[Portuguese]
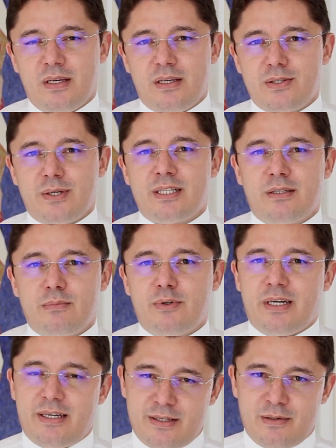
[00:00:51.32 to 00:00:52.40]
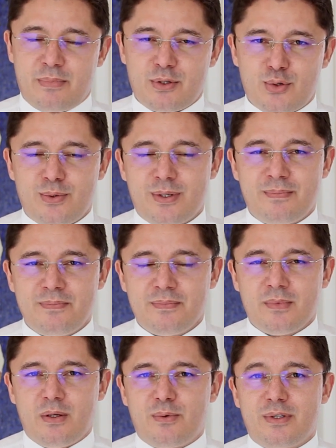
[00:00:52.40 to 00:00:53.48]
Isso atribui a esta pessoa
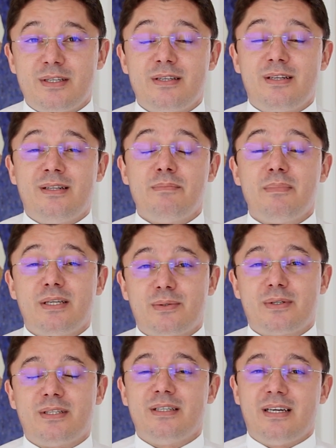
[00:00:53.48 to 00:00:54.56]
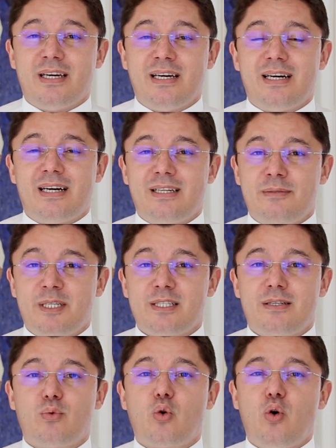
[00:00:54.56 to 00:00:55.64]
um terceiro elemento, que é a
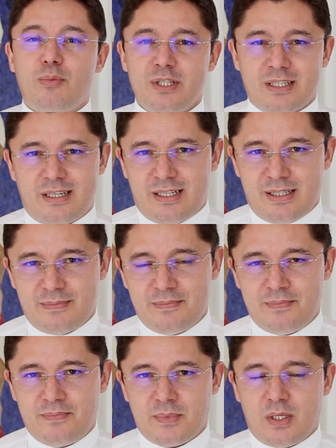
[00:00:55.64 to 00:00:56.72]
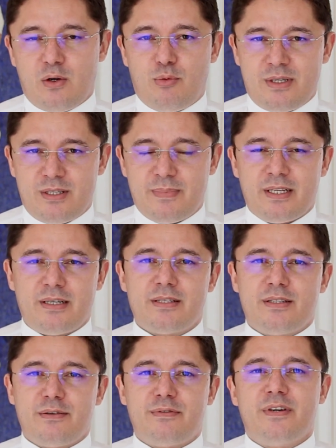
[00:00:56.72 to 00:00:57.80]
dimensão comunitária, uma
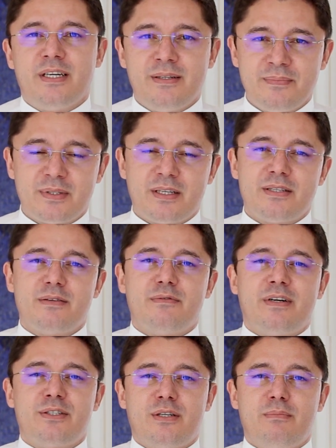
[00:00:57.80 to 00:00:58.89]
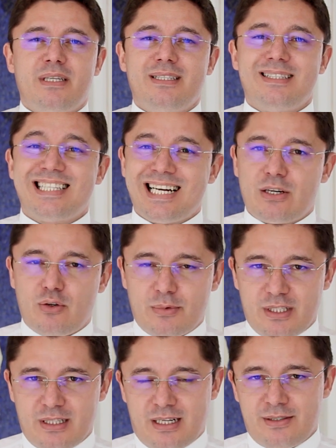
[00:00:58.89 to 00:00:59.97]
experiência de fé que se faz também na
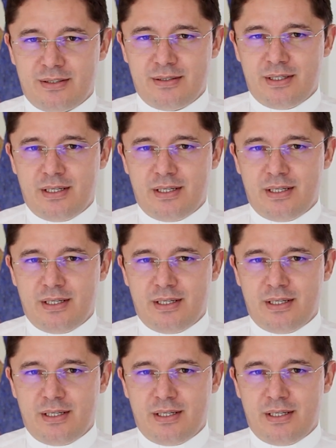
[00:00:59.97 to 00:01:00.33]
comunidade.